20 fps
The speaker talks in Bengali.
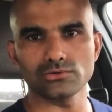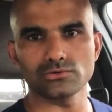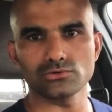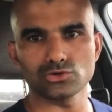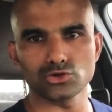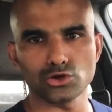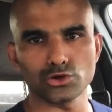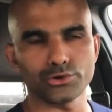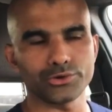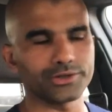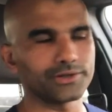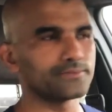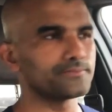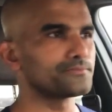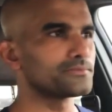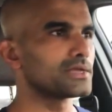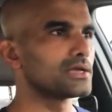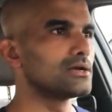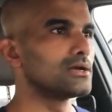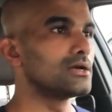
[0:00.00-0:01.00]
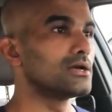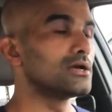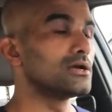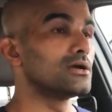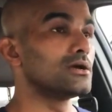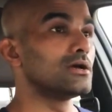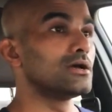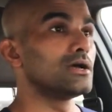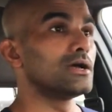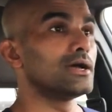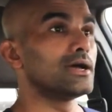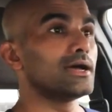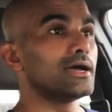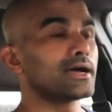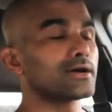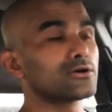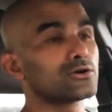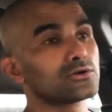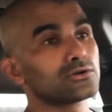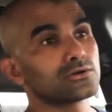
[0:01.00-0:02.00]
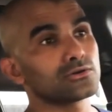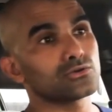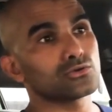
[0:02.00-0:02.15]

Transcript: জরুরি এখন